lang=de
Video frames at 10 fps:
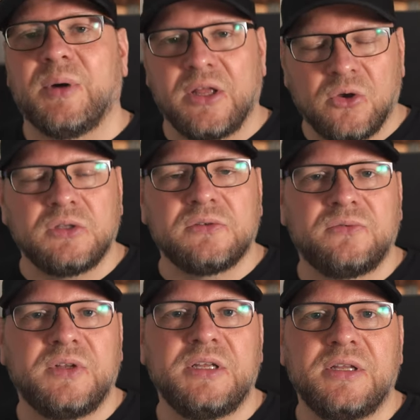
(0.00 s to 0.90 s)
Bei den
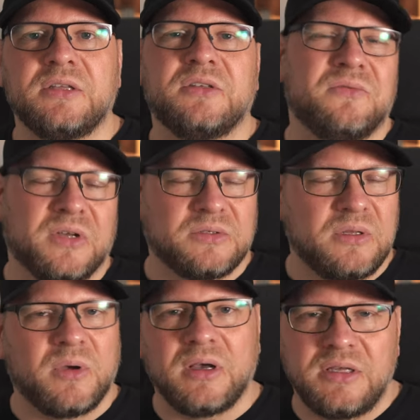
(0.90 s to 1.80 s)
kostenpflichtigen sind fast
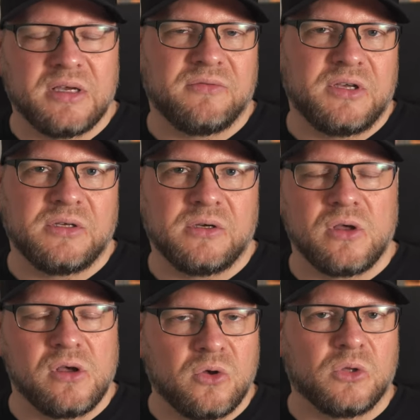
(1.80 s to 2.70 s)
immer irgendwelche
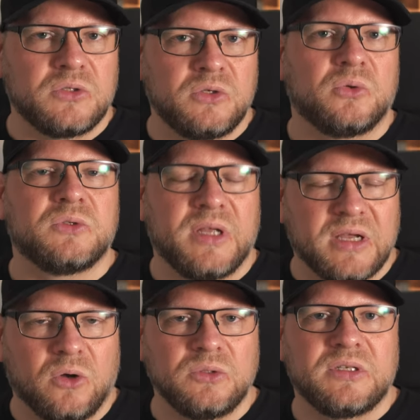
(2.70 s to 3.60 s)
äh, kostenlosen
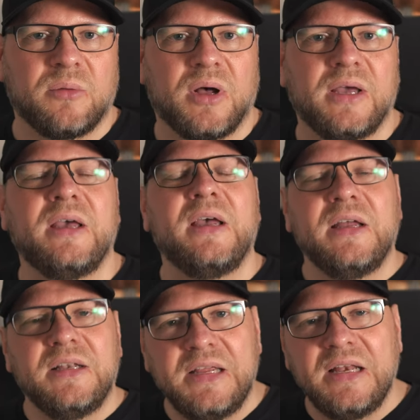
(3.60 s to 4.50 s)
Accounts dabei,
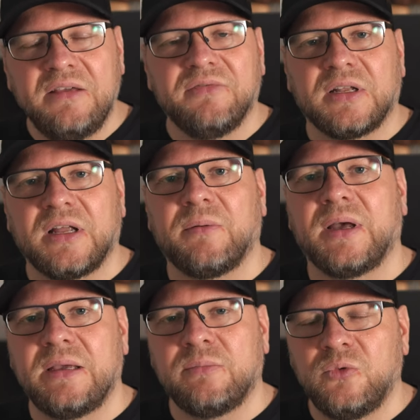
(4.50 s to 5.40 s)
die liefern
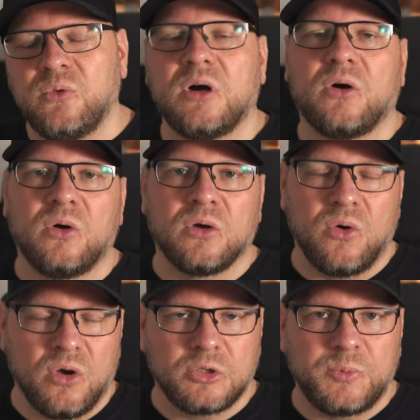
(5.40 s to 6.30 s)
aber eben nur
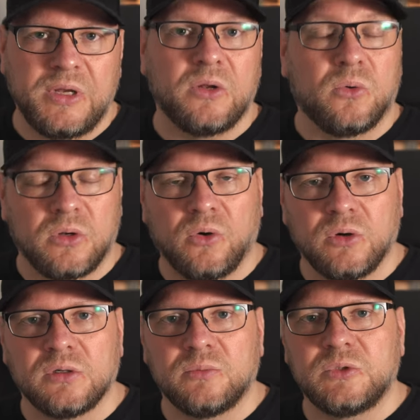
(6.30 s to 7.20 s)
eure Hörspiele oder
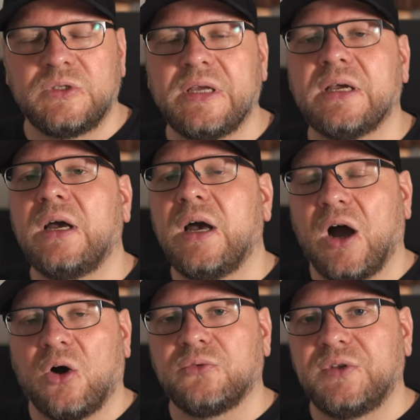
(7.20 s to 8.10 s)
eure Musik
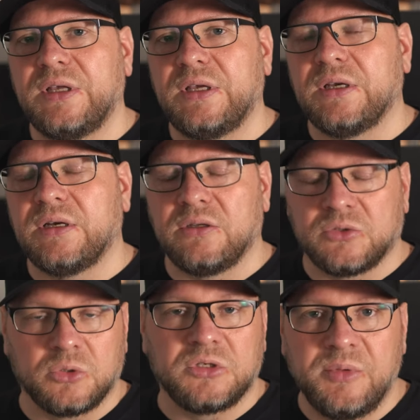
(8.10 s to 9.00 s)
auf die äh,
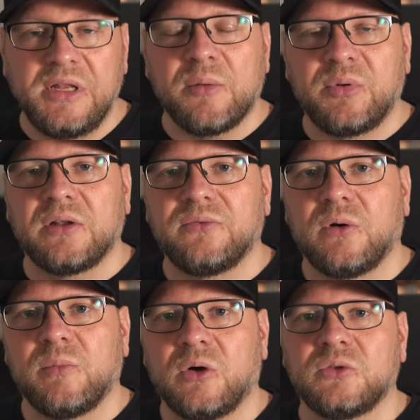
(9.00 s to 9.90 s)
Social Media
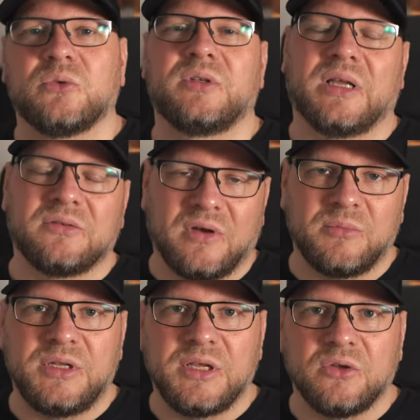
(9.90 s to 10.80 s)
Plattform aus und das war
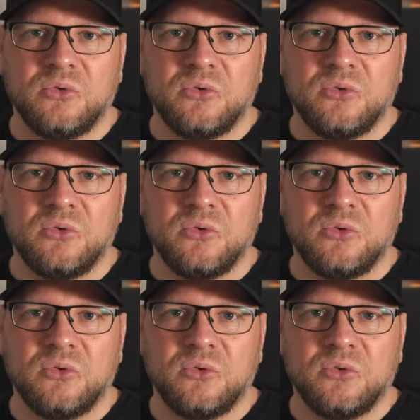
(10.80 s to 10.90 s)
mir nicht